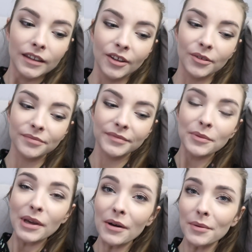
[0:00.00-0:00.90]
no
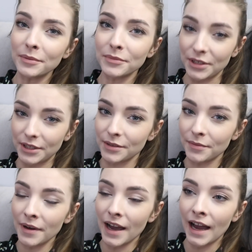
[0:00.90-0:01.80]
nie miałabym czym,
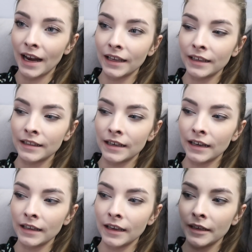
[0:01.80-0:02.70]
ale
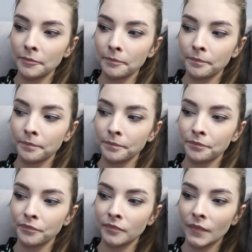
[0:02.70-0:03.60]
generalnie,
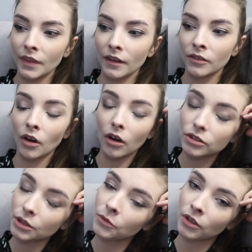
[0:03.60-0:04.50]
mm, no
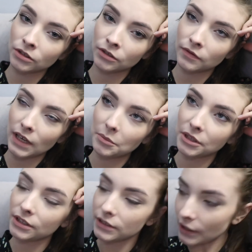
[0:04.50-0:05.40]
8 godzin w
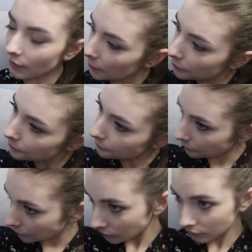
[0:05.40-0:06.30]
labie siedziałam.
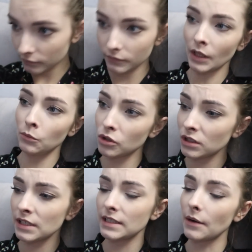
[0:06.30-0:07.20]

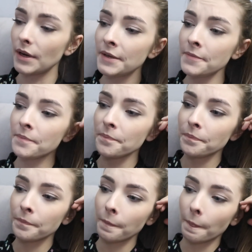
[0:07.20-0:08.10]
Może nie całe.
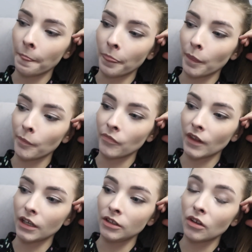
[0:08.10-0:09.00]
Mm,
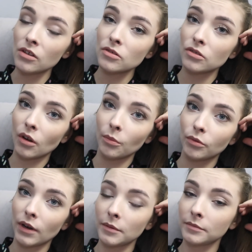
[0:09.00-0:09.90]
I non-stop
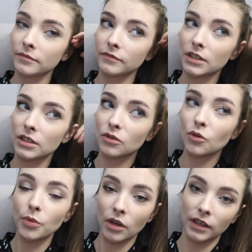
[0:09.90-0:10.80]
byłam, wiecie,
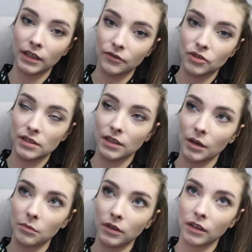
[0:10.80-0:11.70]
skupiona na
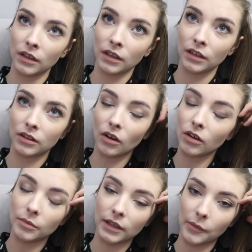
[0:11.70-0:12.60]
wszystkim. I to
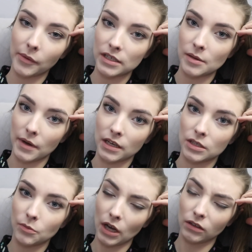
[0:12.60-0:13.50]
chyba najbardziej
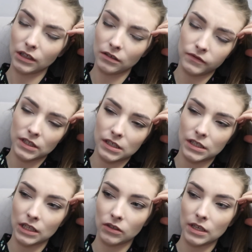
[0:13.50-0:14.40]
męczy, bo jako tako
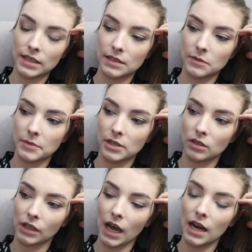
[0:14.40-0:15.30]
fizycznie to nie jestem
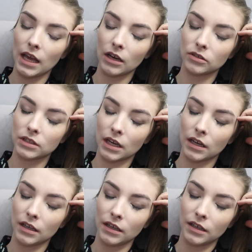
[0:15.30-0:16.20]
zmęczona, ale jakoś
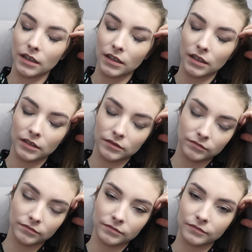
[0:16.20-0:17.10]
tak
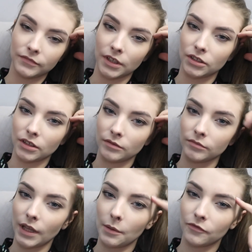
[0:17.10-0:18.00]
wiecie,
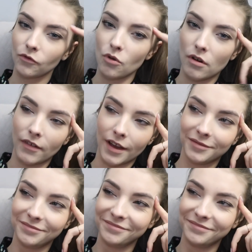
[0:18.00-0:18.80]
tam w głowie.